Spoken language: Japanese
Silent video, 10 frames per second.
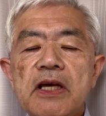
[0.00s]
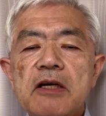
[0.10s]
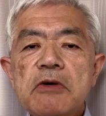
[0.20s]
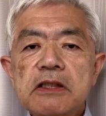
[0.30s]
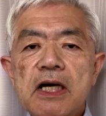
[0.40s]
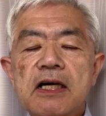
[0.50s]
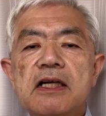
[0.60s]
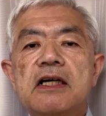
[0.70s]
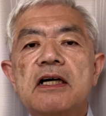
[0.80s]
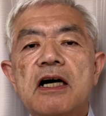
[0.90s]
えー、また、
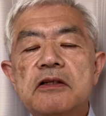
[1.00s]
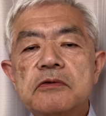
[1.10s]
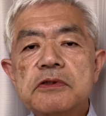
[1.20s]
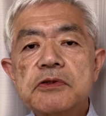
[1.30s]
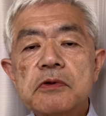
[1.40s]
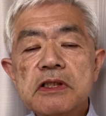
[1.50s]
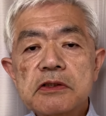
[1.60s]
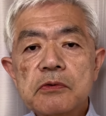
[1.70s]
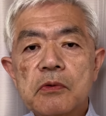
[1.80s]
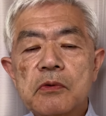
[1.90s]
あの、潮
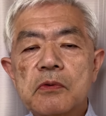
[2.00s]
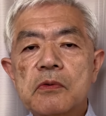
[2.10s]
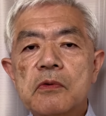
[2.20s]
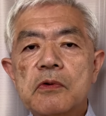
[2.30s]
風の